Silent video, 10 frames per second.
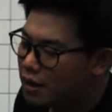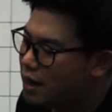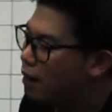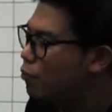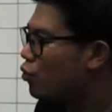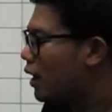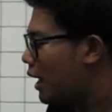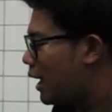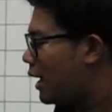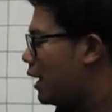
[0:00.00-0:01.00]
dan
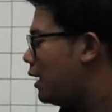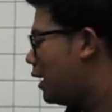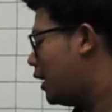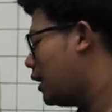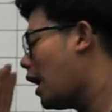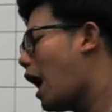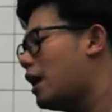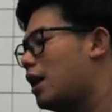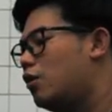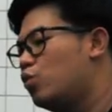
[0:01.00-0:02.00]
mungkin ini
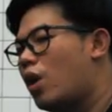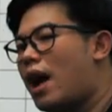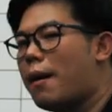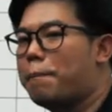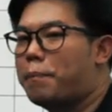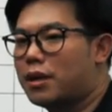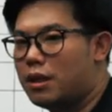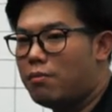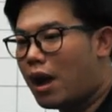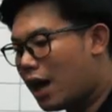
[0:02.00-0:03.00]
ada dua
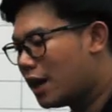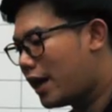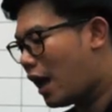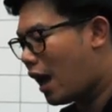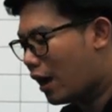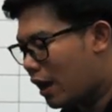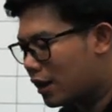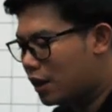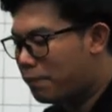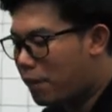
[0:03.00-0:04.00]
pertimbangan yang akan
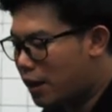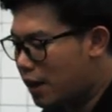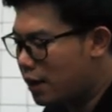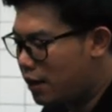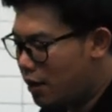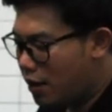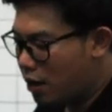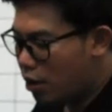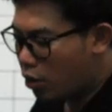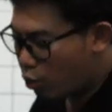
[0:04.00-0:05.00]
kedepannya
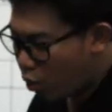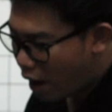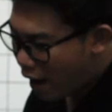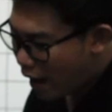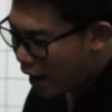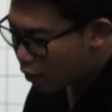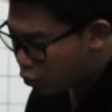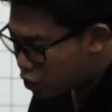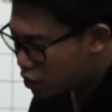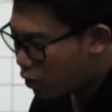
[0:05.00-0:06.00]
gua
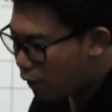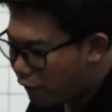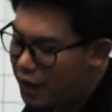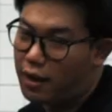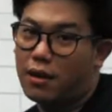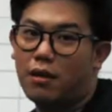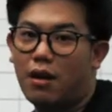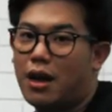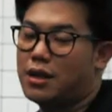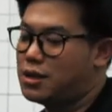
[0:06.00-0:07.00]
harus solving
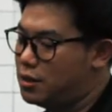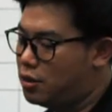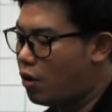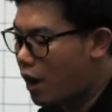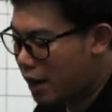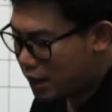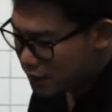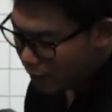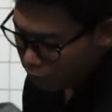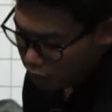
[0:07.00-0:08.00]
guys doain aja